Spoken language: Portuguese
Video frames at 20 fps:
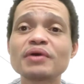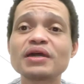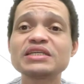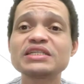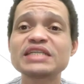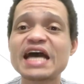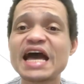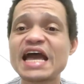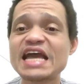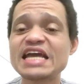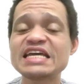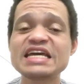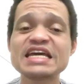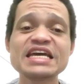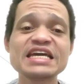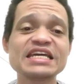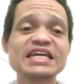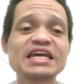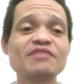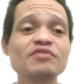parece, ai,
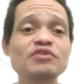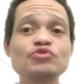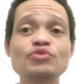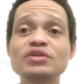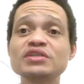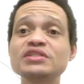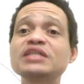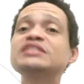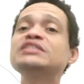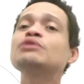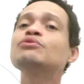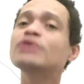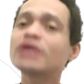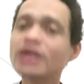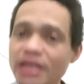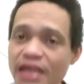quer visualização?